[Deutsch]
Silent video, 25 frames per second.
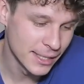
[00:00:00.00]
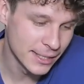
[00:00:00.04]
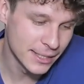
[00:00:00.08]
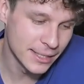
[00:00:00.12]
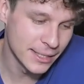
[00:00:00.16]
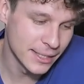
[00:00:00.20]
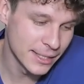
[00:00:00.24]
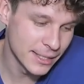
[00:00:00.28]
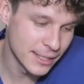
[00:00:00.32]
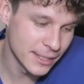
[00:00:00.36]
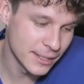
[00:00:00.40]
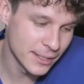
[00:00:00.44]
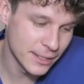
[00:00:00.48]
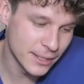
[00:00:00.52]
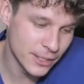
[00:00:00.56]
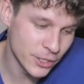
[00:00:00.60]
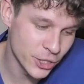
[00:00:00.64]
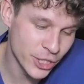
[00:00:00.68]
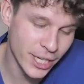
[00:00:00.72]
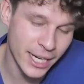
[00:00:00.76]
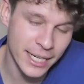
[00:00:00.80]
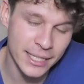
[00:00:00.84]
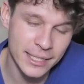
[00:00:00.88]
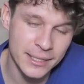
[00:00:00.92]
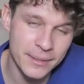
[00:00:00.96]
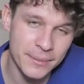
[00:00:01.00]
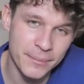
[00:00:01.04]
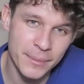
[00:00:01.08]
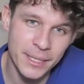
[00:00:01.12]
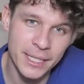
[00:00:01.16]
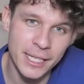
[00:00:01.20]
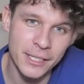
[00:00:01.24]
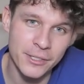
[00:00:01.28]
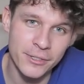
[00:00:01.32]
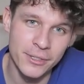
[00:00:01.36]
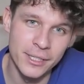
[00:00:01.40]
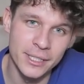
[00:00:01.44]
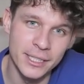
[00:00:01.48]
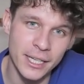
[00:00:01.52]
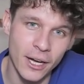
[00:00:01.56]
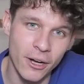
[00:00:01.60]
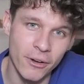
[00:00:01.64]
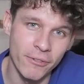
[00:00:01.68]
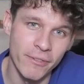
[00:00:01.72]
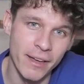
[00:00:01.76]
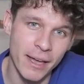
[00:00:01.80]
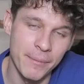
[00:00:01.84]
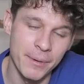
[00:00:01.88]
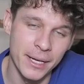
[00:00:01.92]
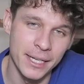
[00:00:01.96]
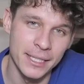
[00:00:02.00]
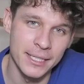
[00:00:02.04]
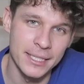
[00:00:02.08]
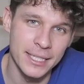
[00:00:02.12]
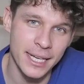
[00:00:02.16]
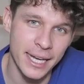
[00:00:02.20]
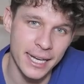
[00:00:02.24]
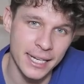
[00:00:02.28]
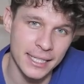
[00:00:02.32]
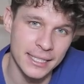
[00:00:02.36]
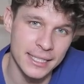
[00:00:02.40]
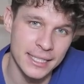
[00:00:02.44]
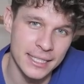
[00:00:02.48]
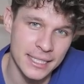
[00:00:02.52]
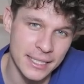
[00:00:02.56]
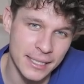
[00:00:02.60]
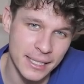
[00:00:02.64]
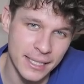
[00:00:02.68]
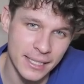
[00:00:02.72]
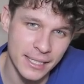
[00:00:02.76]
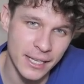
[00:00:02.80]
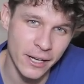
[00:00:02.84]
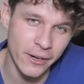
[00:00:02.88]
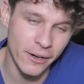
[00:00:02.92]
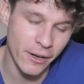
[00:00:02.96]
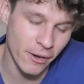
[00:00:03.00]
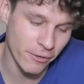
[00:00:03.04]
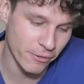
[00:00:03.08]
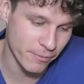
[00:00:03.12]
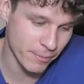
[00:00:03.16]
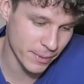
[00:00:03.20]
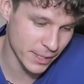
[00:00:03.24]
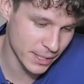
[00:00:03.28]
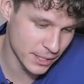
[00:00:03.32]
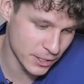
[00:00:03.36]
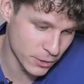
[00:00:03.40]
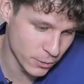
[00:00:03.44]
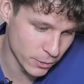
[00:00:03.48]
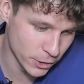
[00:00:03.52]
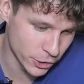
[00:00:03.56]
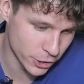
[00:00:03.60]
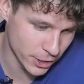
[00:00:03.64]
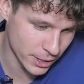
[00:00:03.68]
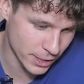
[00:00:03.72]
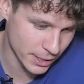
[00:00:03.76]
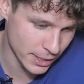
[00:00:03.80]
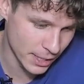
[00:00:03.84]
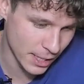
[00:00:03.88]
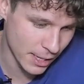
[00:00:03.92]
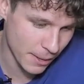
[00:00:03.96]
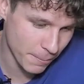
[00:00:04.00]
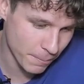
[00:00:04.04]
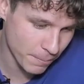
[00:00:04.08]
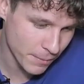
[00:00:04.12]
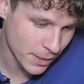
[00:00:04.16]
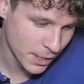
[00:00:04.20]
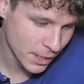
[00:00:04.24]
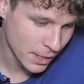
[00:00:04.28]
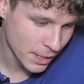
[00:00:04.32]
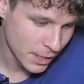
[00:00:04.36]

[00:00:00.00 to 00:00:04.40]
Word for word: Die schalten mir natürlich auch Werbeanzeigen, die sie genau auf mich zugeschnitten haben.